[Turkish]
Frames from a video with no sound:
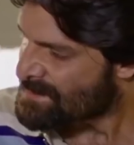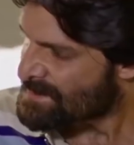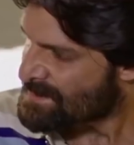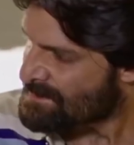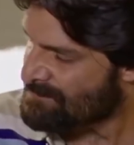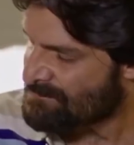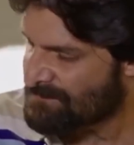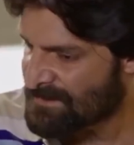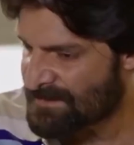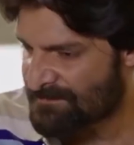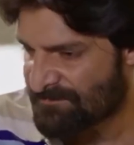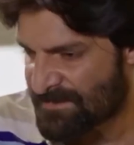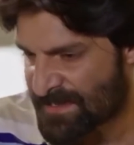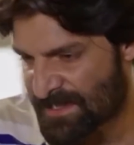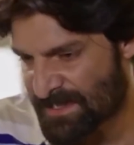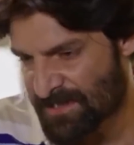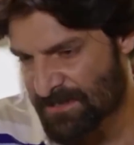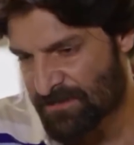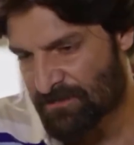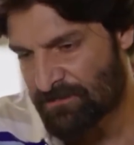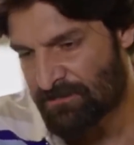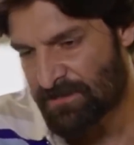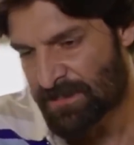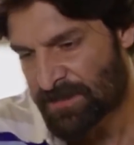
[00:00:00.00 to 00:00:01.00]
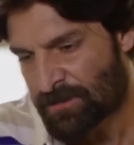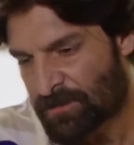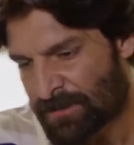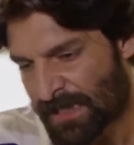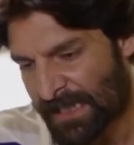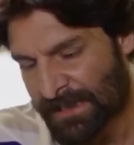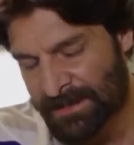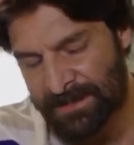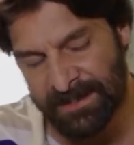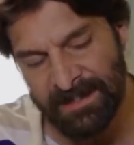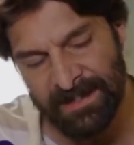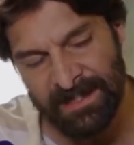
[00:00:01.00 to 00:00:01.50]
La havle bela kuvvet
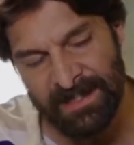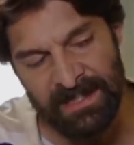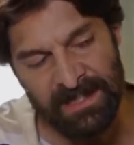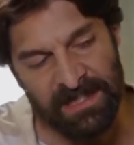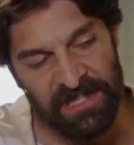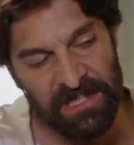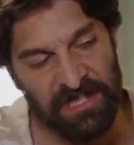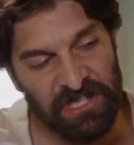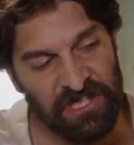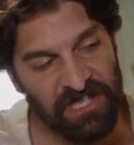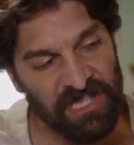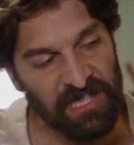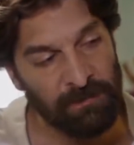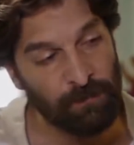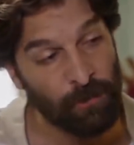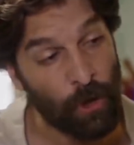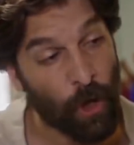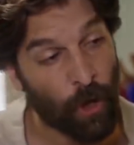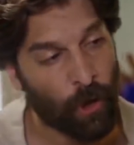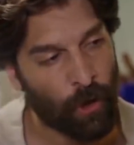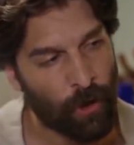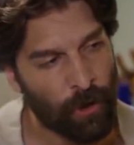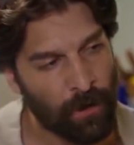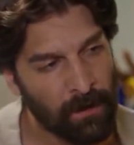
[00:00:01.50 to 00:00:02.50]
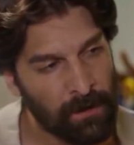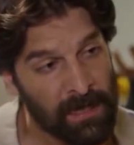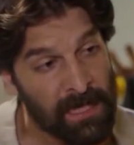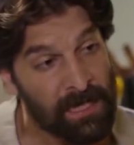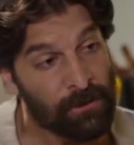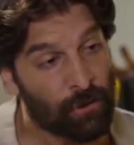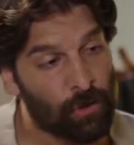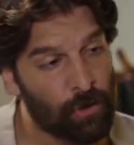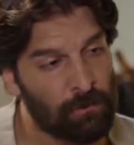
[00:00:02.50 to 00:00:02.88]
ulan. İçkim yok,